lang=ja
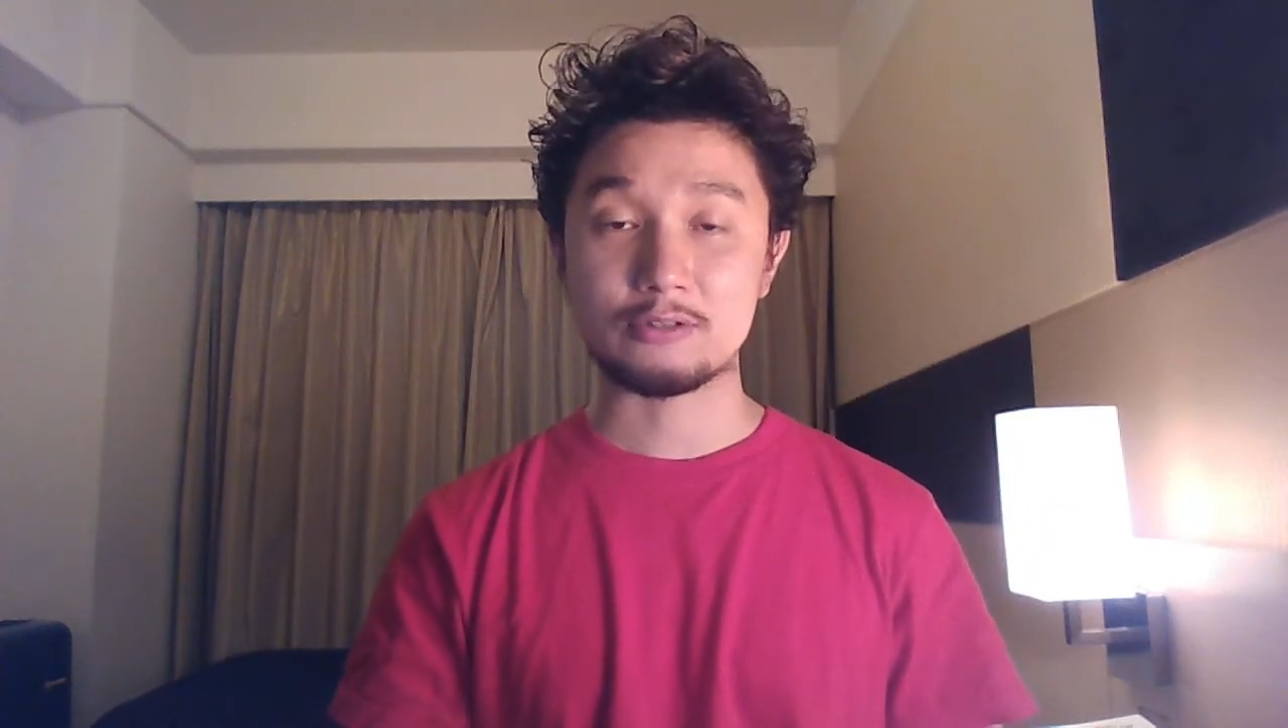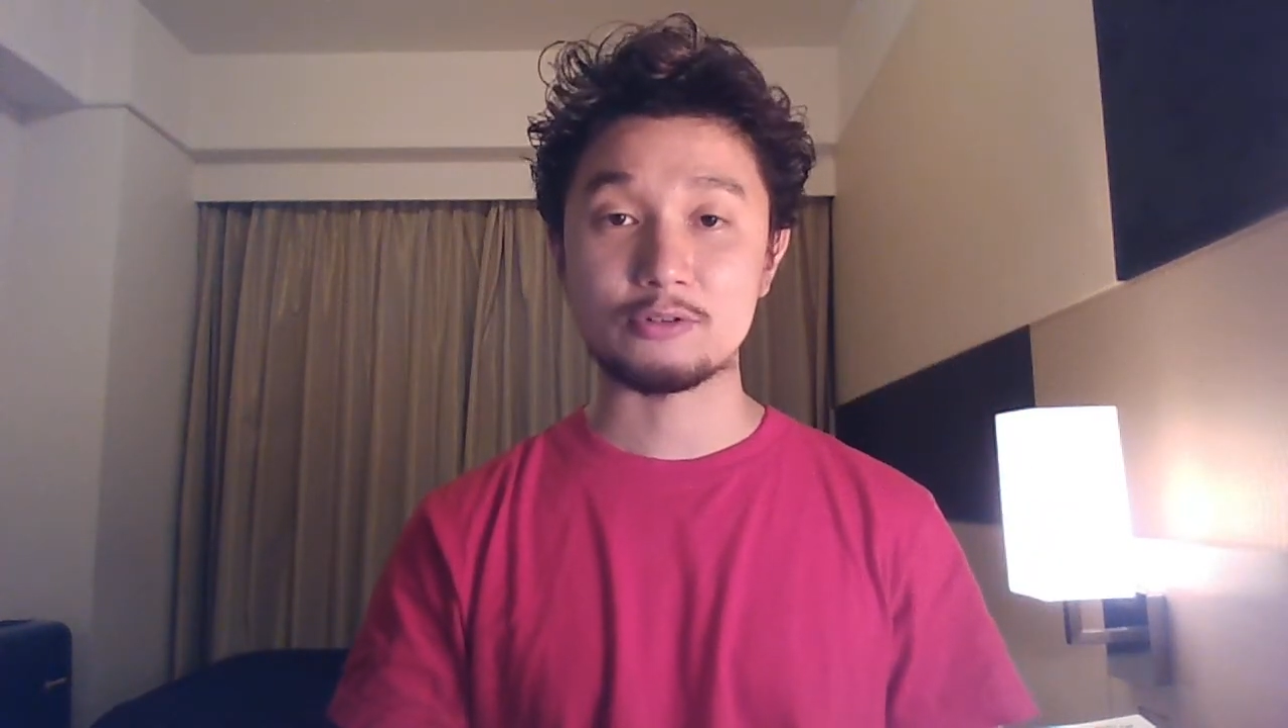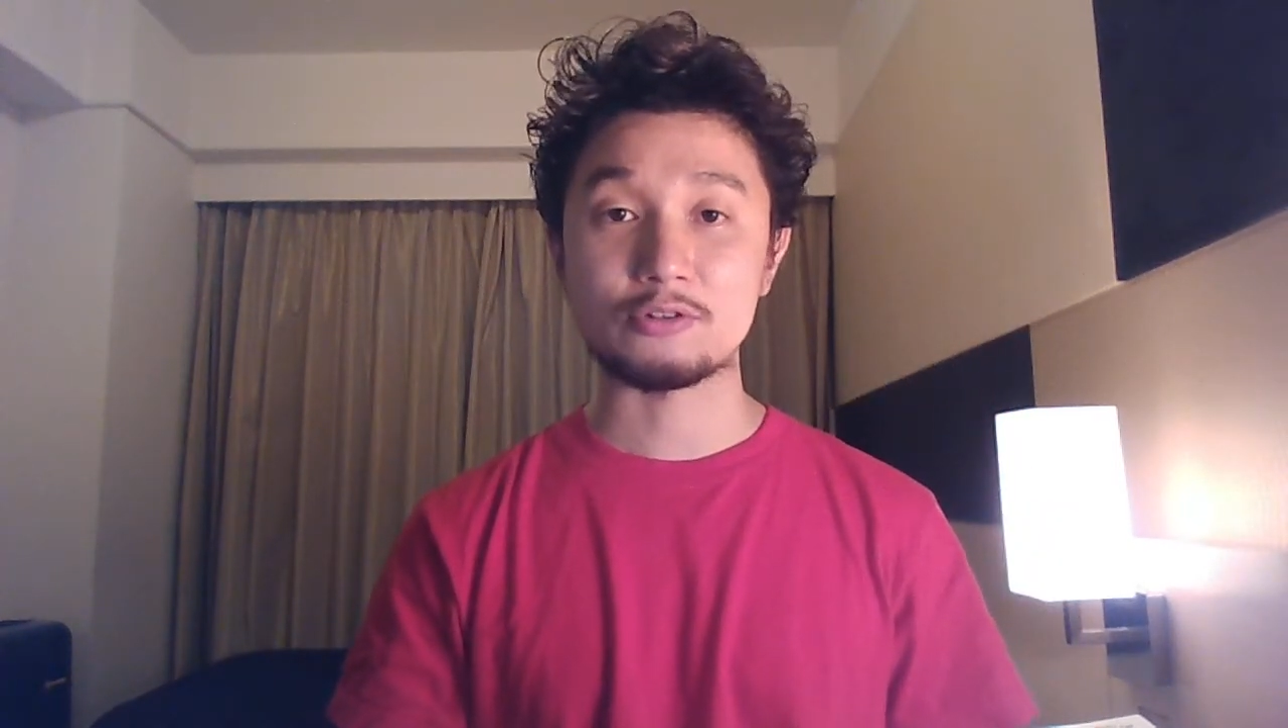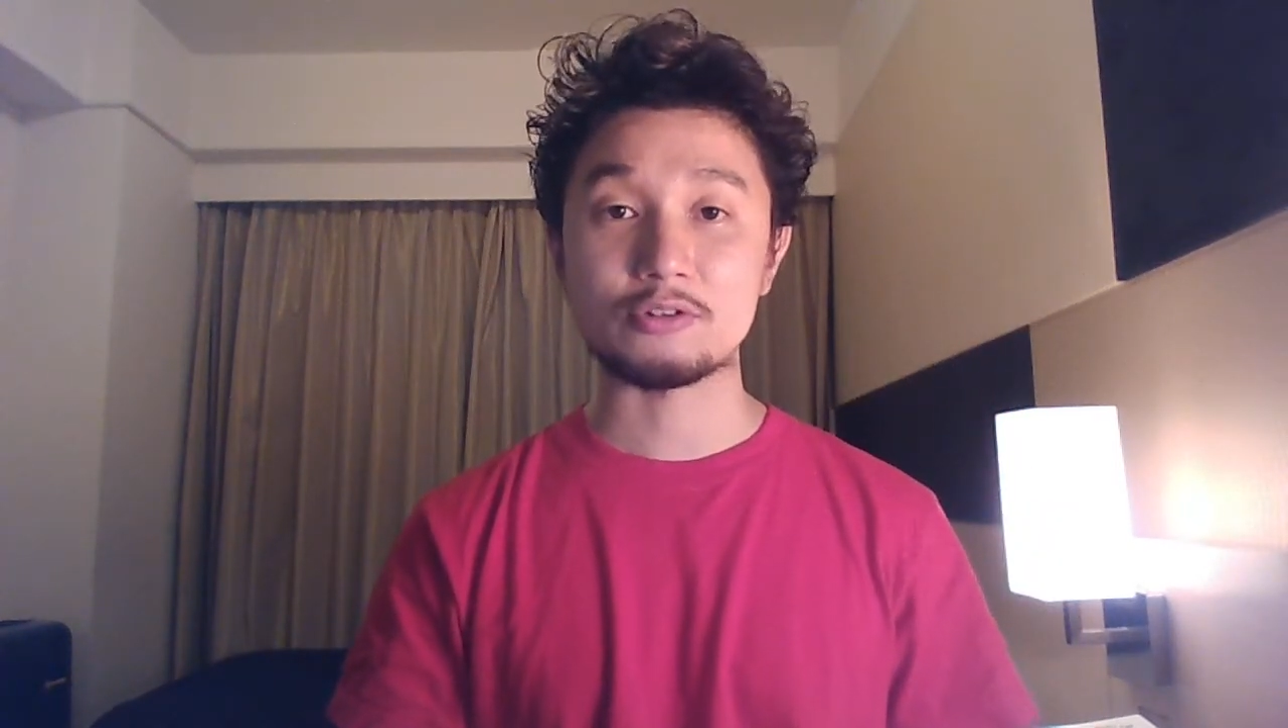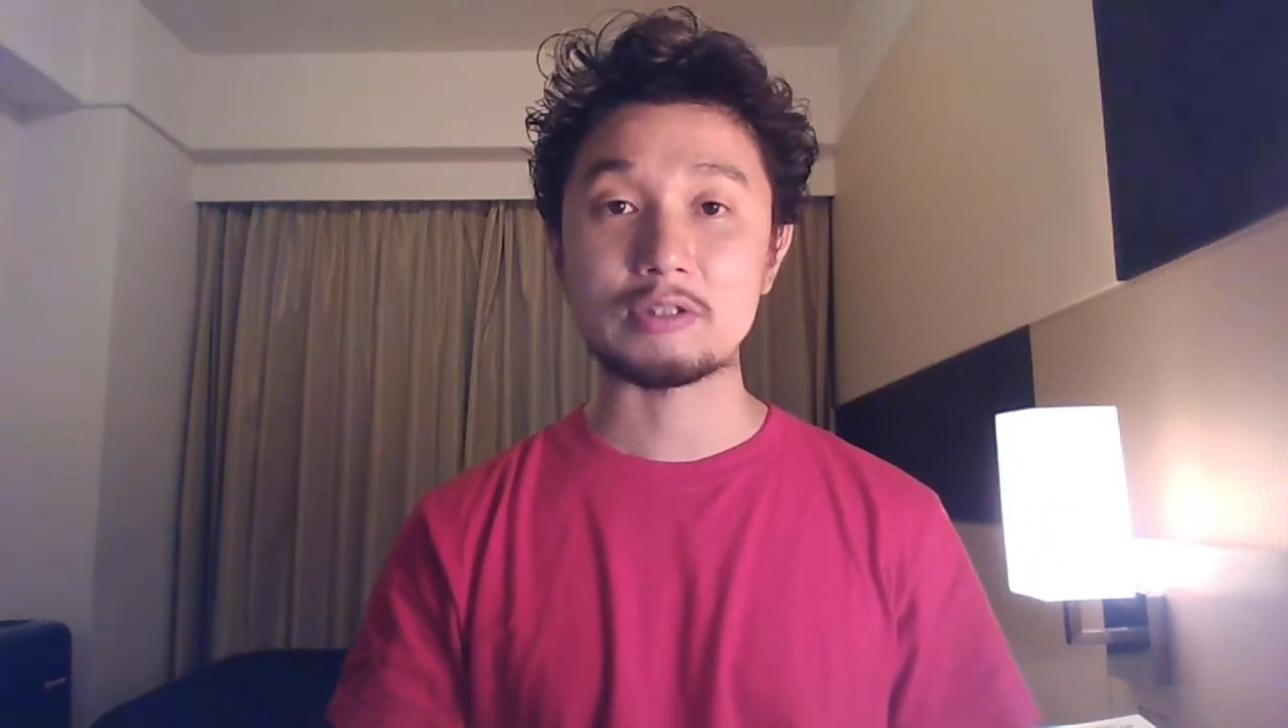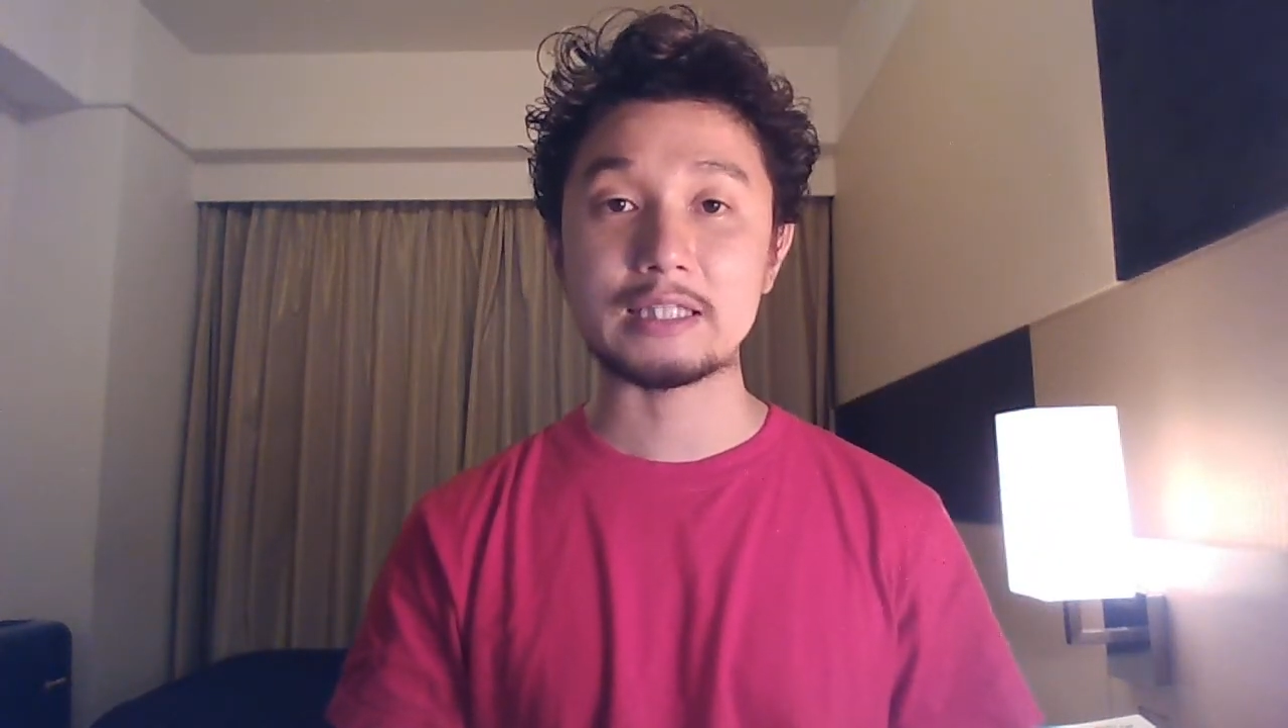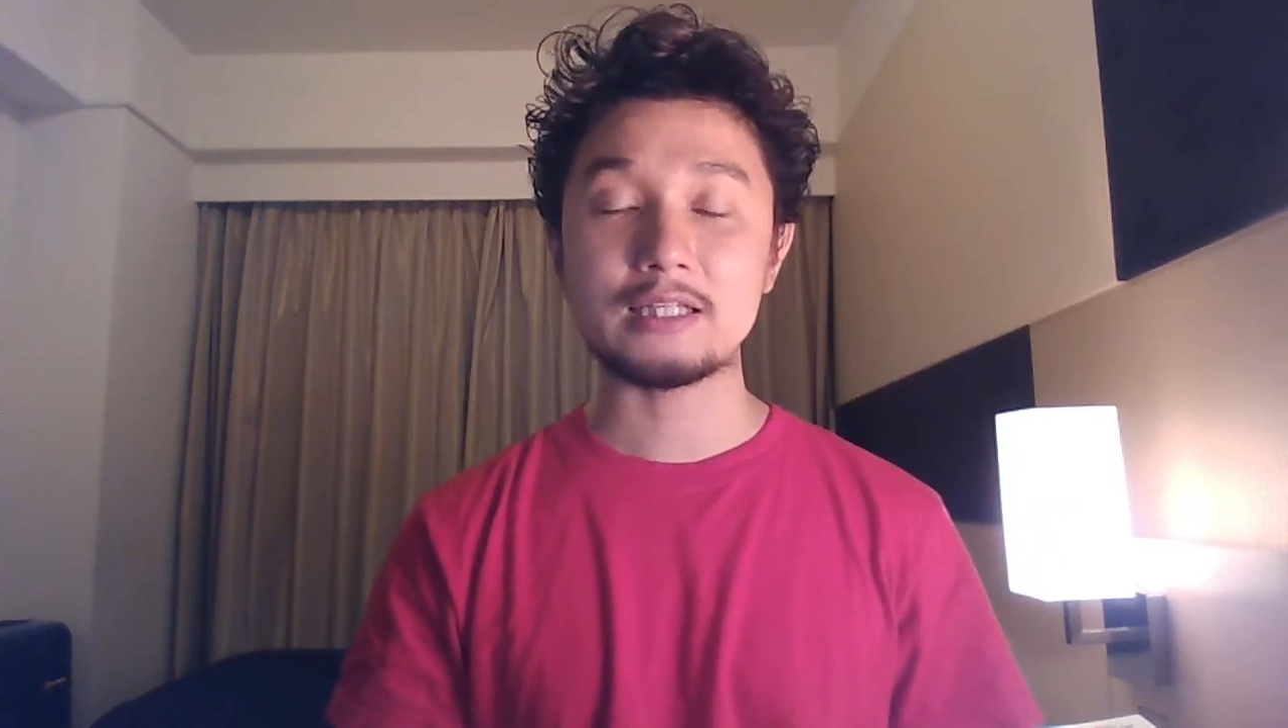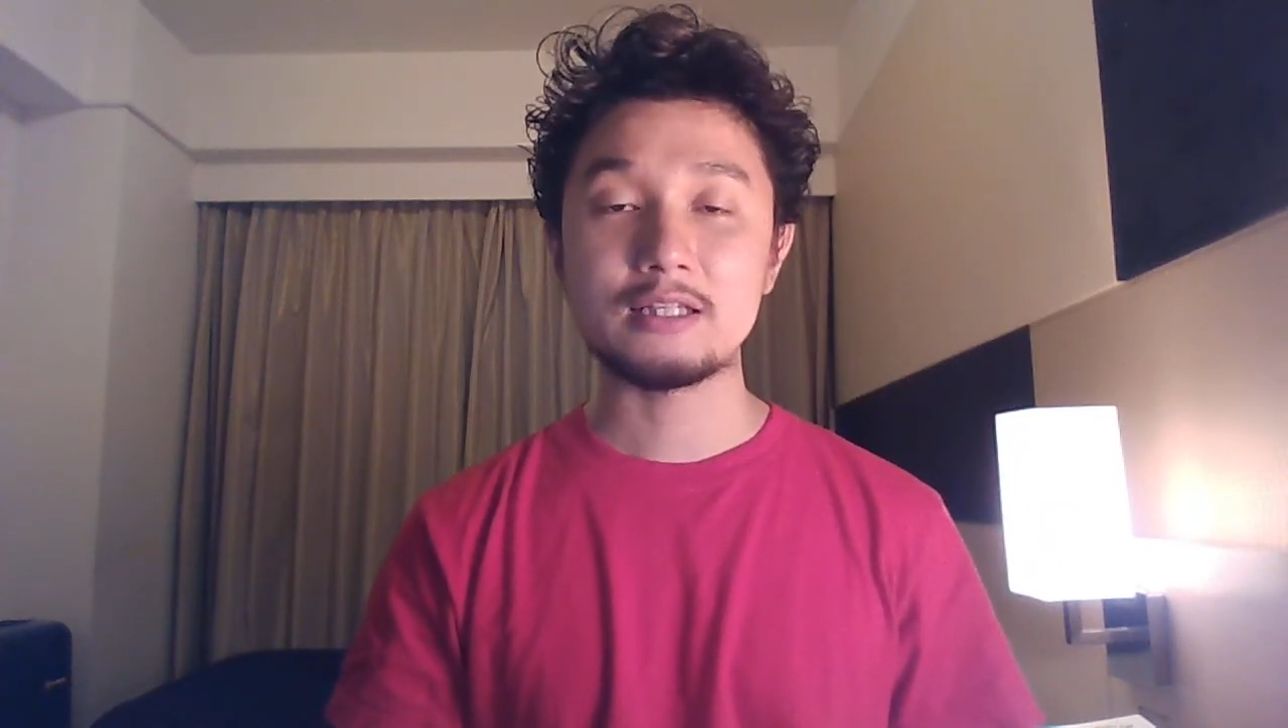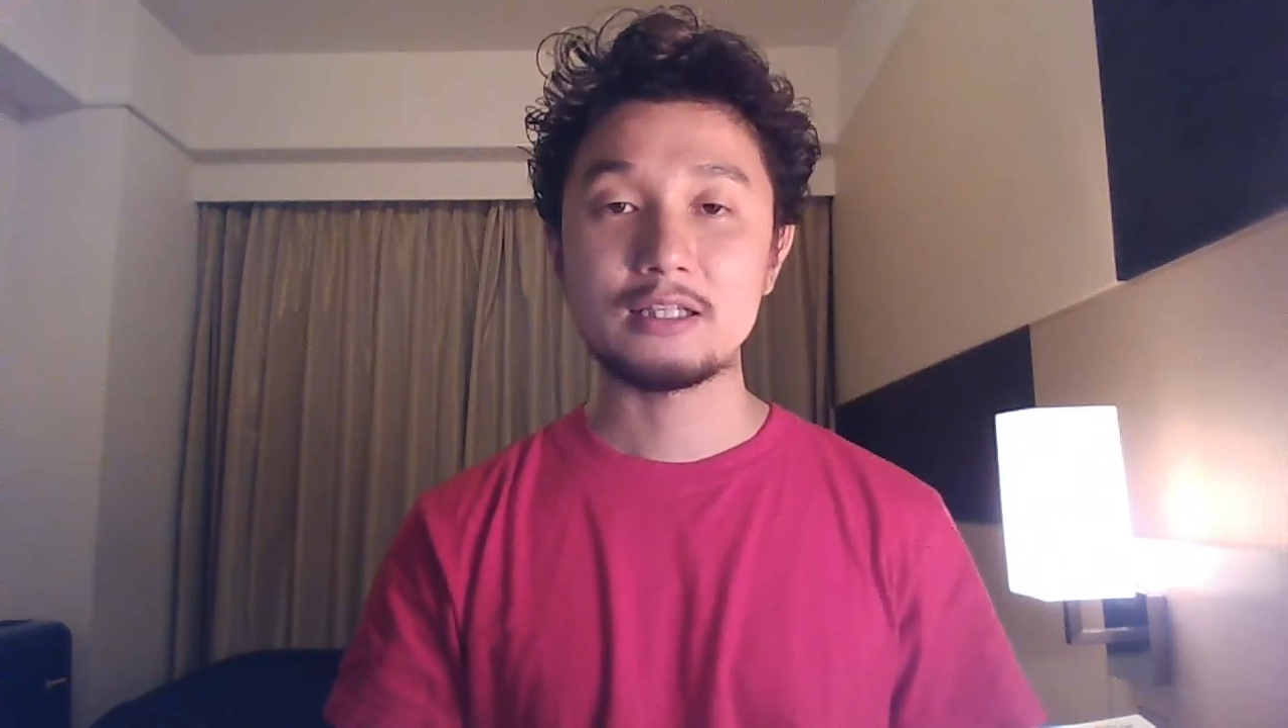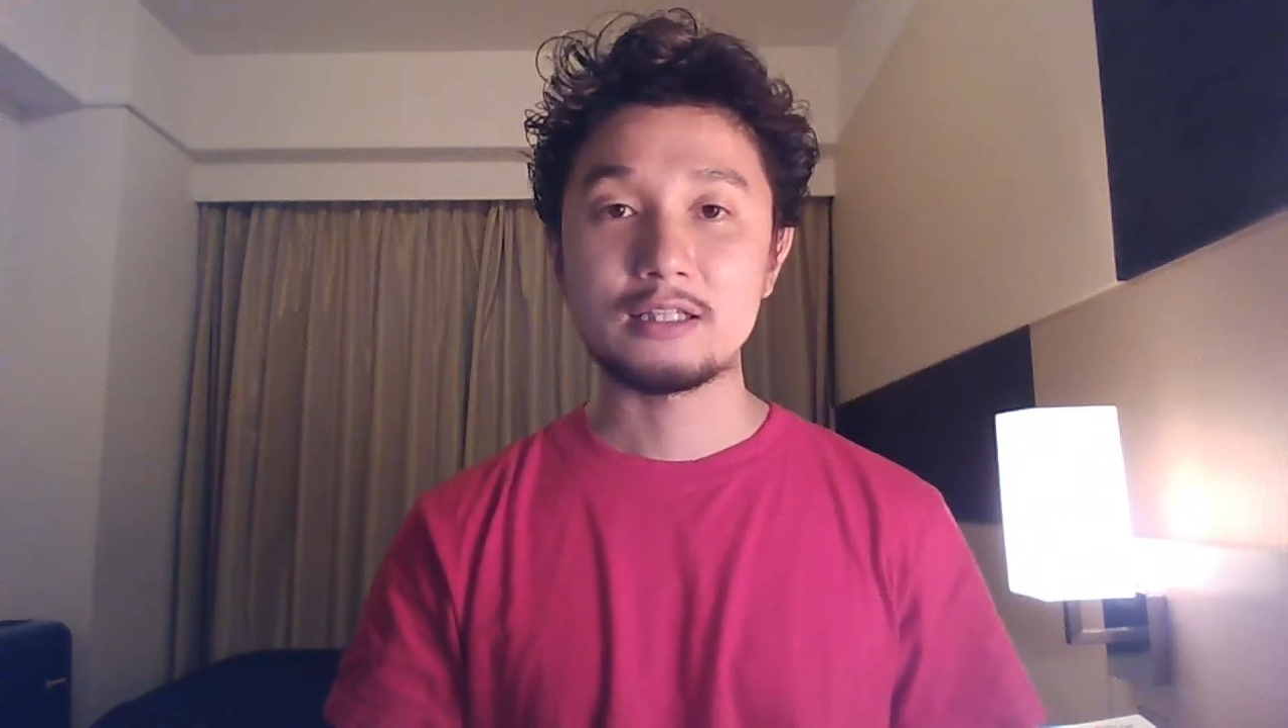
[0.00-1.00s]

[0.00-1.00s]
こういう時はね。